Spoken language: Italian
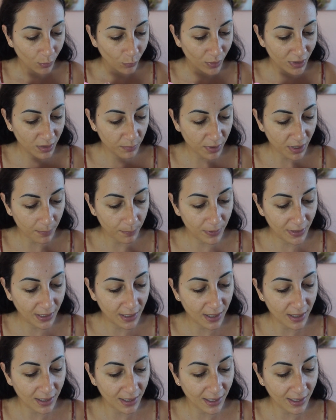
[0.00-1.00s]
quindi per
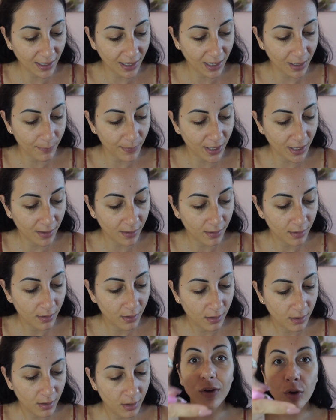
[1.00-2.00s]
applicare le creme
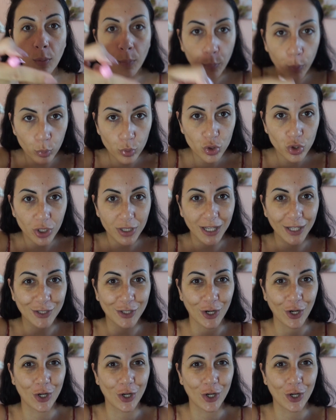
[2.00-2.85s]
non puccio dentro